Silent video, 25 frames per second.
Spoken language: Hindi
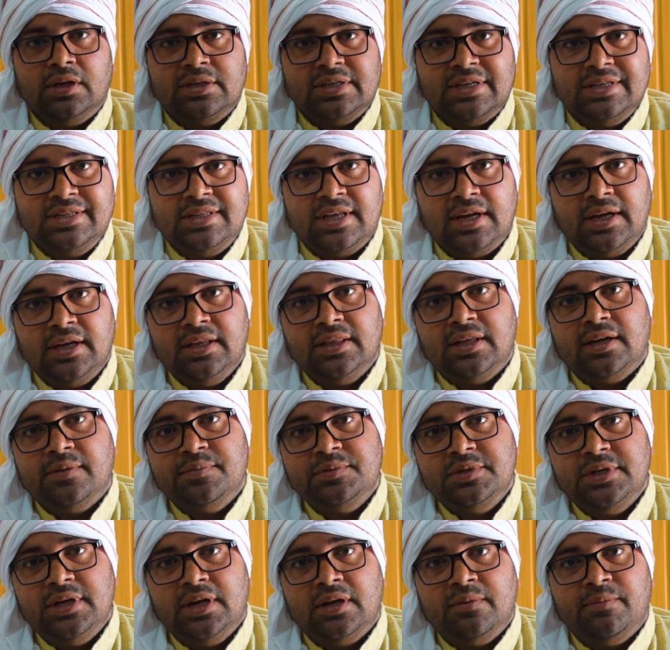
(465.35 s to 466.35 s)
संस्था की तरफ
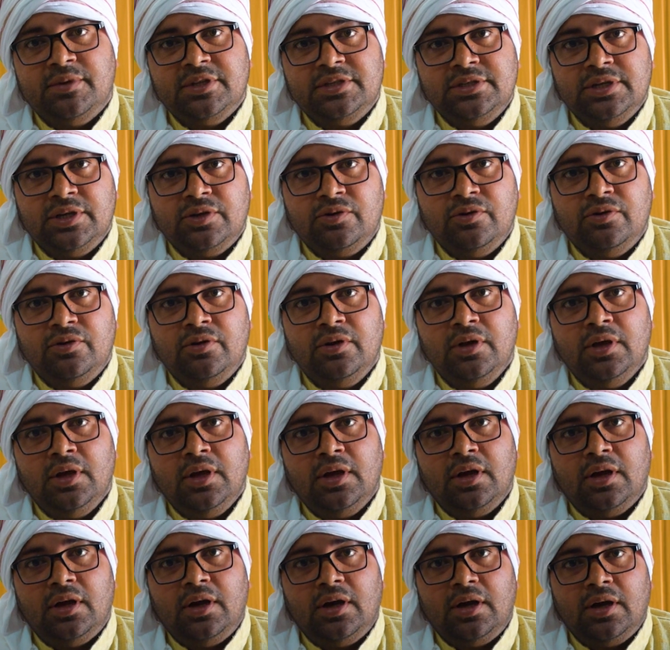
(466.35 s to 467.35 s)
से हर बच्चे को
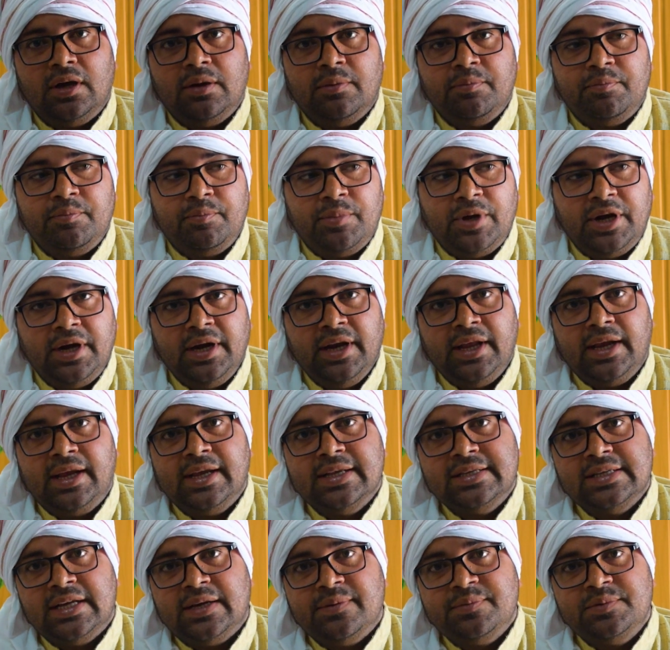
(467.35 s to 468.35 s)
पर डे के
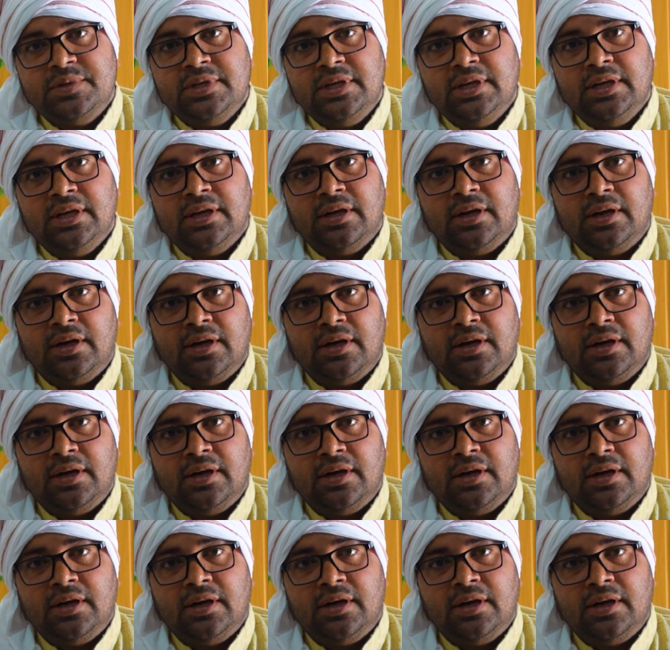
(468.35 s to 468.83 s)
हिसाब से